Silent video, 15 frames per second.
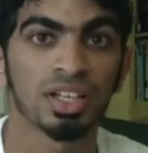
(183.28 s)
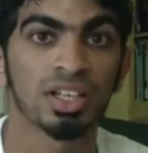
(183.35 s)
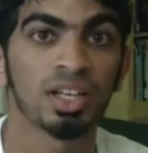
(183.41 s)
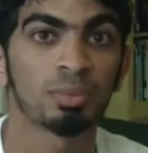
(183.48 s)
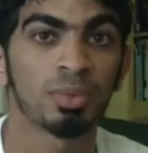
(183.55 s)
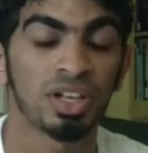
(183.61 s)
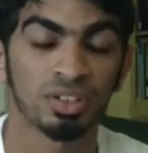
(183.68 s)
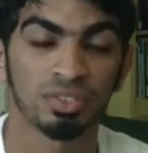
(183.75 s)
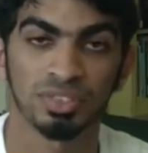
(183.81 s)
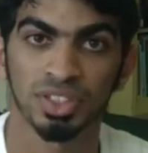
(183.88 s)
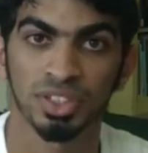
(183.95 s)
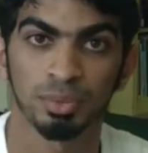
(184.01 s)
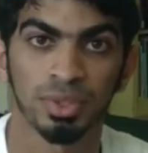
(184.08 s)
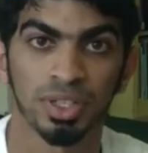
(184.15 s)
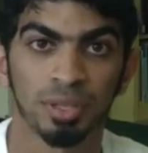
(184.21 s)
خلال
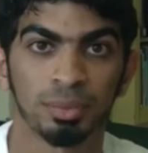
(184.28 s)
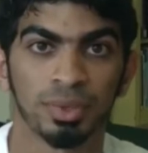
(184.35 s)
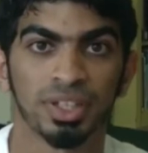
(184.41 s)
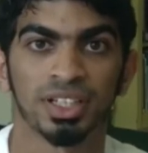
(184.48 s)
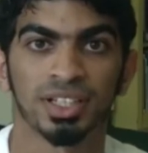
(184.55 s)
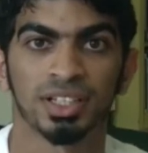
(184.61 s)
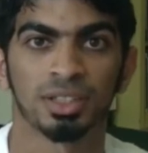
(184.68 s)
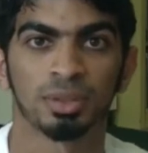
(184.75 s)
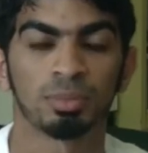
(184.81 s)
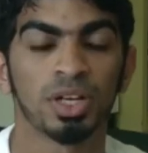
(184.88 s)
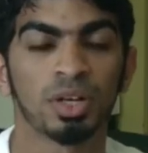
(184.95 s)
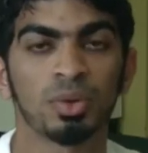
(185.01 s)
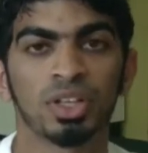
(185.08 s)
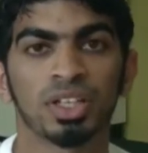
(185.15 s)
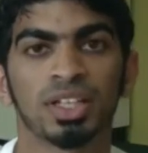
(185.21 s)
معرفتي بالأمريكان
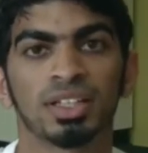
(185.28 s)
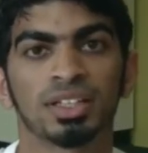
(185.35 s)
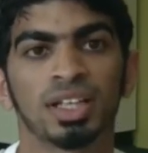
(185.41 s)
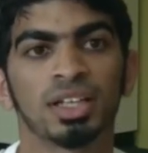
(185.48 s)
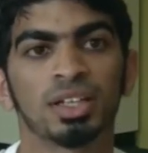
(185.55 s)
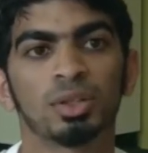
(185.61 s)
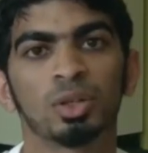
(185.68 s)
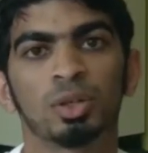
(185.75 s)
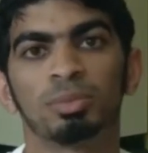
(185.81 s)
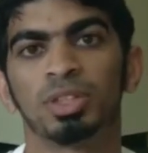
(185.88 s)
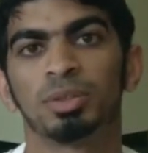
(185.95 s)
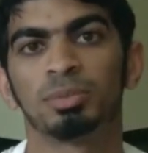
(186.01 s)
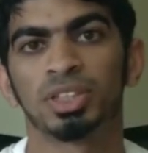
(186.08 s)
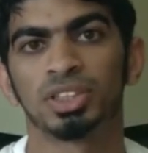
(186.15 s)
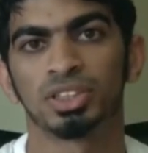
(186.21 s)
ما واجهت أي نوع من
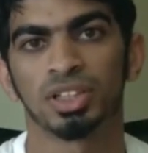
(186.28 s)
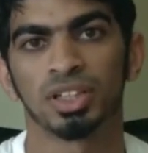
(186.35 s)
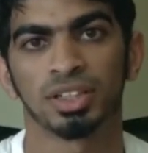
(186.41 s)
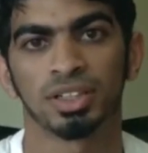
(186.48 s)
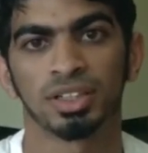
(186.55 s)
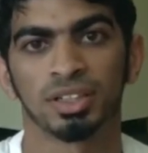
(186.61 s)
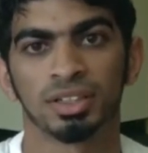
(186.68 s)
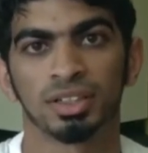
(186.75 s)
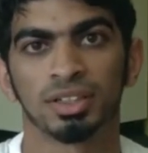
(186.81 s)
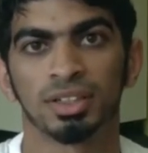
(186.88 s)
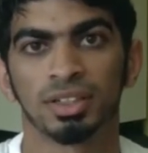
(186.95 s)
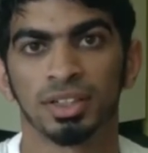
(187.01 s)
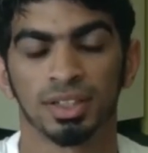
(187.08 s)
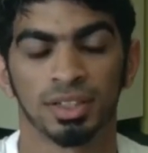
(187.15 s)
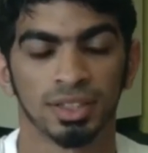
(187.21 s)
المشاكل
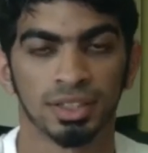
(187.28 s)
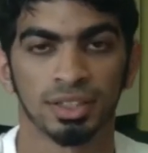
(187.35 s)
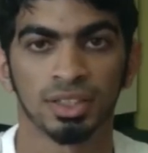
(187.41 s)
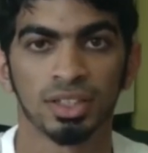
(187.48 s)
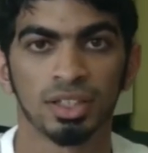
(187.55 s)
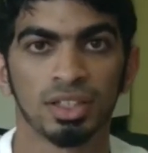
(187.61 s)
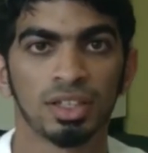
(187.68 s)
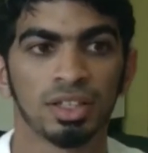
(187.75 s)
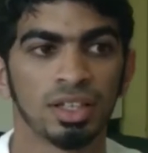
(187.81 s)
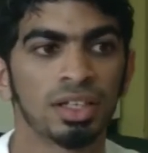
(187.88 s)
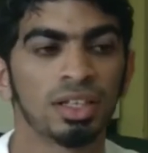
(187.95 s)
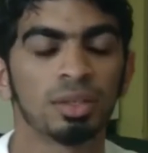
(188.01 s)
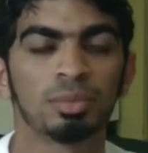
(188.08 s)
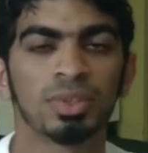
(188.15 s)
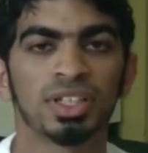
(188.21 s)
هنا
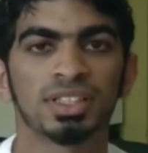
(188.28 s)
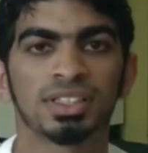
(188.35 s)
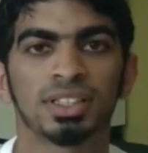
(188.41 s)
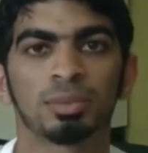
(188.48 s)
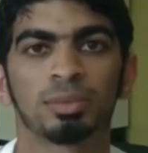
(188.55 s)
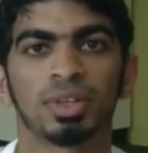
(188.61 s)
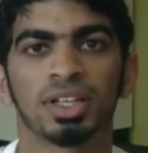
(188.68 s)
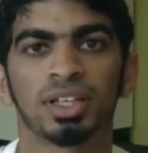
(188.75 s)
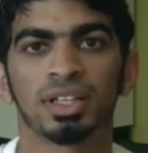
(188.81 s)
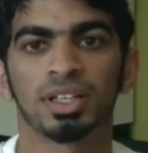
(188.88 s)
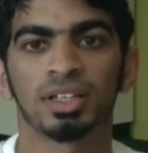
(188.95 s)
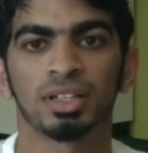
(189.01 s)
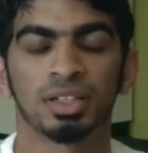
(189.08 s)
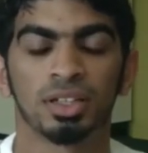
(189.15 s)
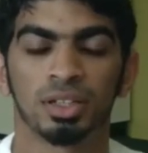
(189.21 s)
اللي يميز
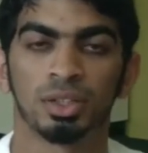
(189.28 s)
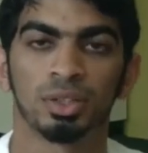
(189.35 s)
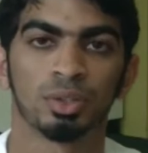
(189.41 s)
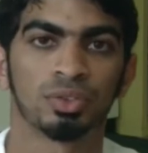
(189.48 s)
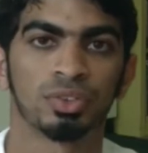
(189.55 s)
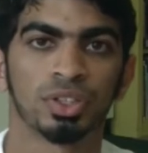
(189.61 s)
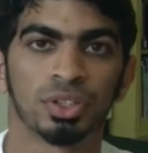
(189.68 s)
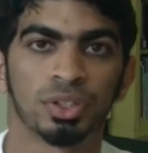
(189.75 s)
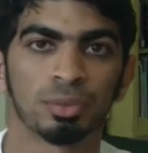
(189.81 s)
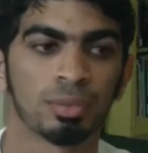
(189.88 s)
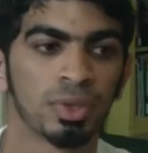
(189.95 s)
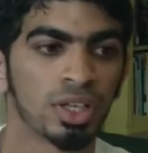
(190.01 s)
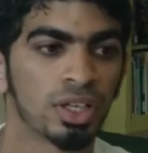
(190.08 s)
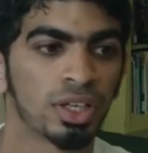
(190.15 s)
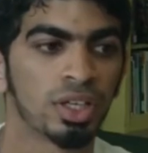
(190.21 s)
الأمريكان اللي حلو فيهم
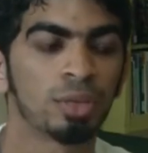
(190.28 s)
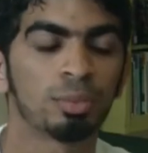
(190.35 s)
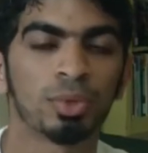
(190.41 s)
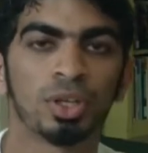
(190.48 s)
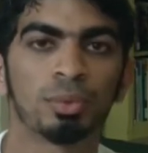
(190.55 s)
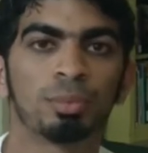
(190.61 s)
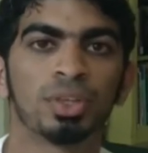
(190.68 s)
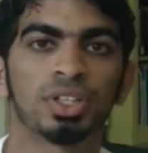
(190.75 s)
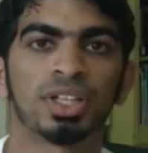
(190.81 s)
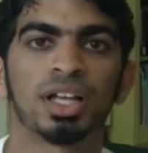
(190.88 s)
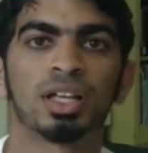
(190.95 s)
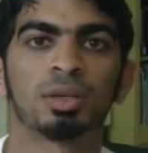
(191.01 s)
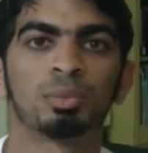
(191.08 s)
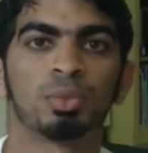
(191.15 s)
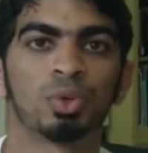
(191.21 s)
أنهم يحبوا
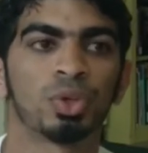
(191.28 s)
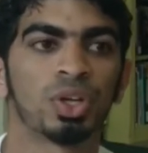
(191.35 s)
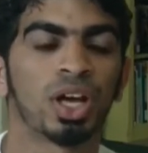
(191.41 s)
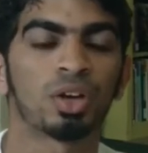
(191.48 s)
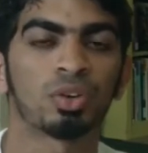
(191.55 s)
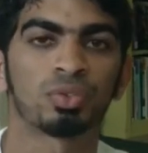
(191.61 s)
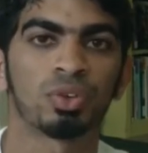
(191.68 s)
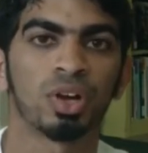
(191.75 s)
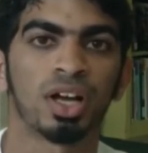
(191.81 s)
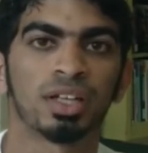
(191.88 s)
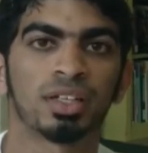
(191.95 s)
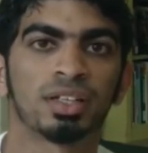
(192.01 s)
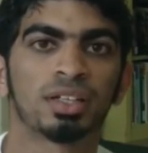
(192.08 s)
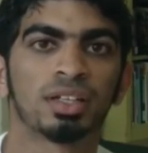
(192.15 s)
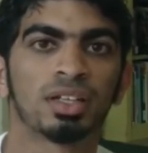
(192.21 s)
يتعلموا يعرفوا
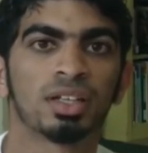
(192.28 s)
عن